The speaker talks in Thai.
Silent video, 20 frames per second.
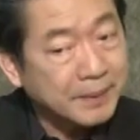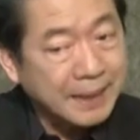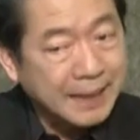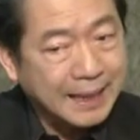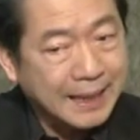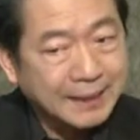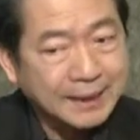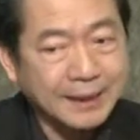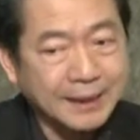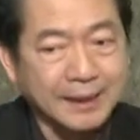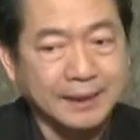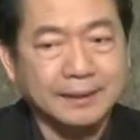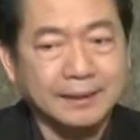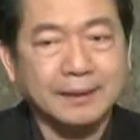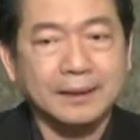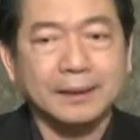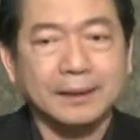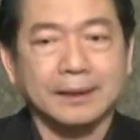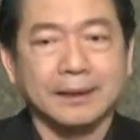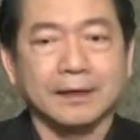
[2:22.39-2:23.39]
ประการเกียรติ
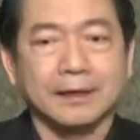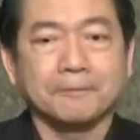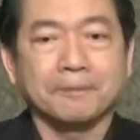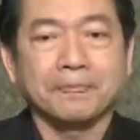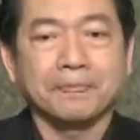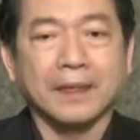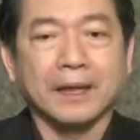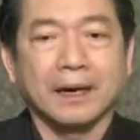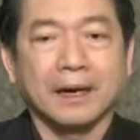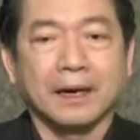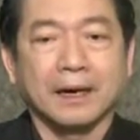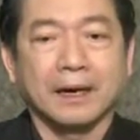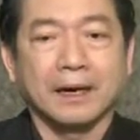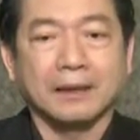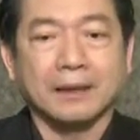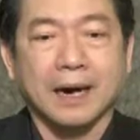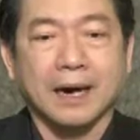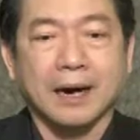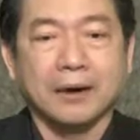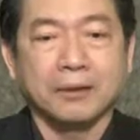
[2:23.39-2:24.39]
ที่
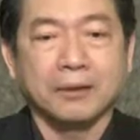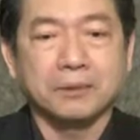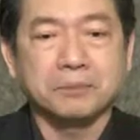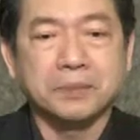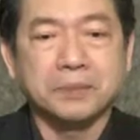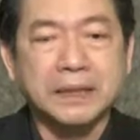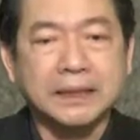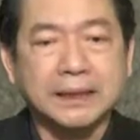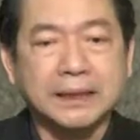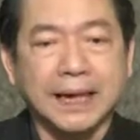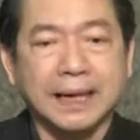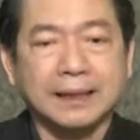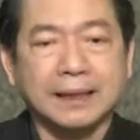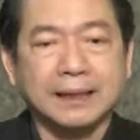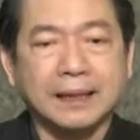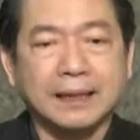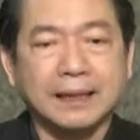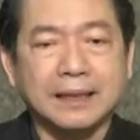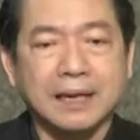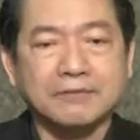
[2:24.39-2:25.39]
เราเอาพื้นฐานทา
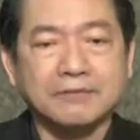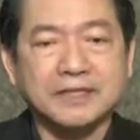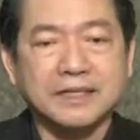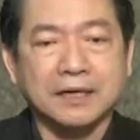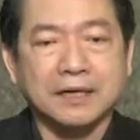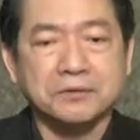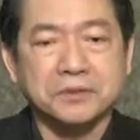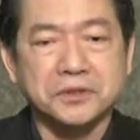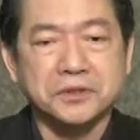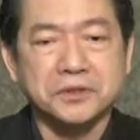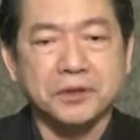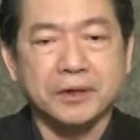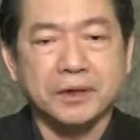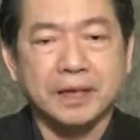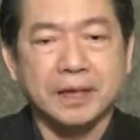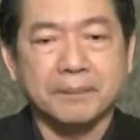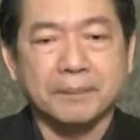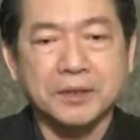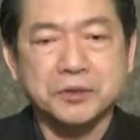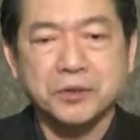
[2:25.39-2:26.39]
งด้านงานวิจัยหุ่นยนต์
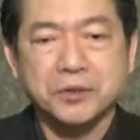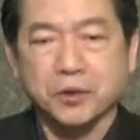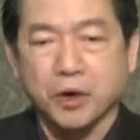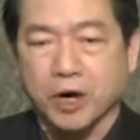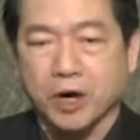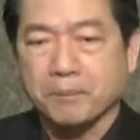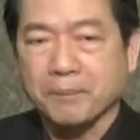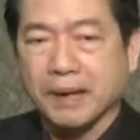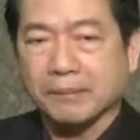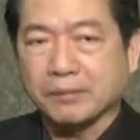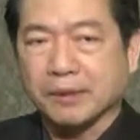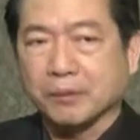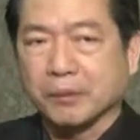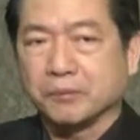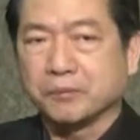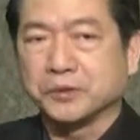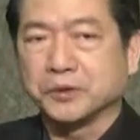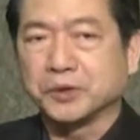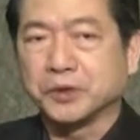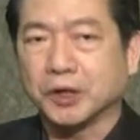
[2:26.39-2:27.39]
เนี่ยไปช่วยออกแบบระบ
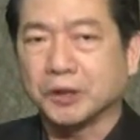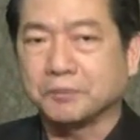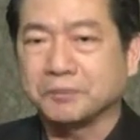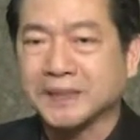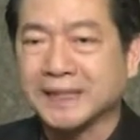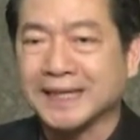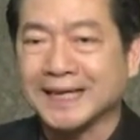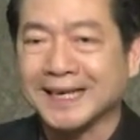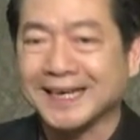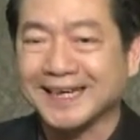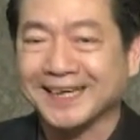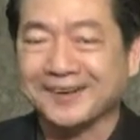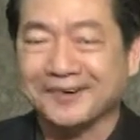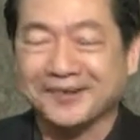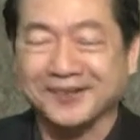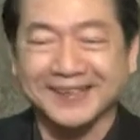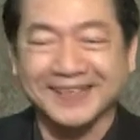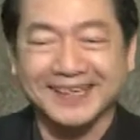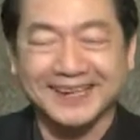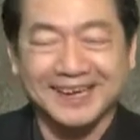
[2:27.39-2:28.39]
บหุ่นยนต์เพื่อให้
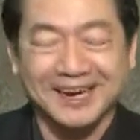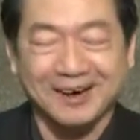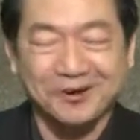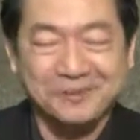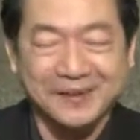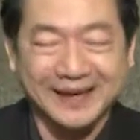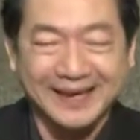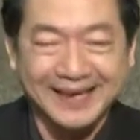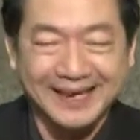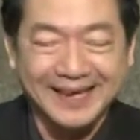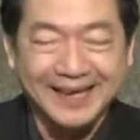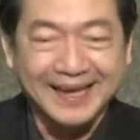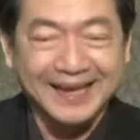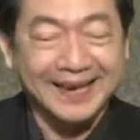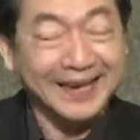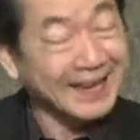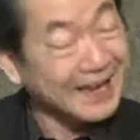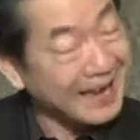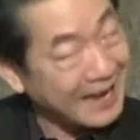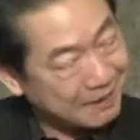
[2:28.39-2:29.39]
คนที่เขาไป
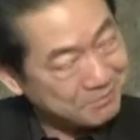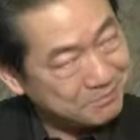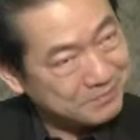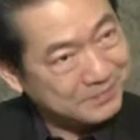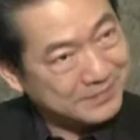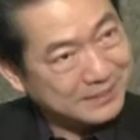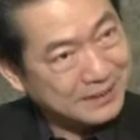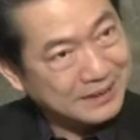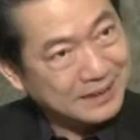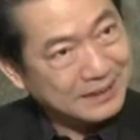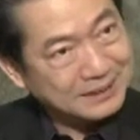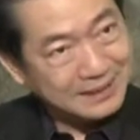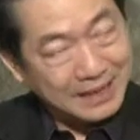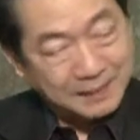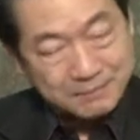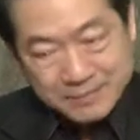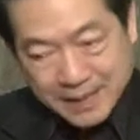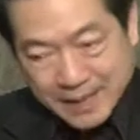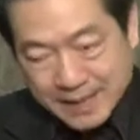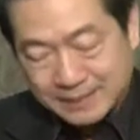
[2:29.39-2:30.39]
รีแฮบ
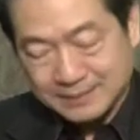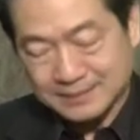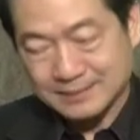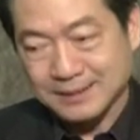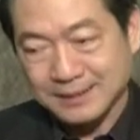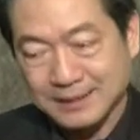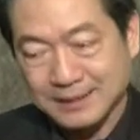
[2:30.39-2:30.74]
สามารถ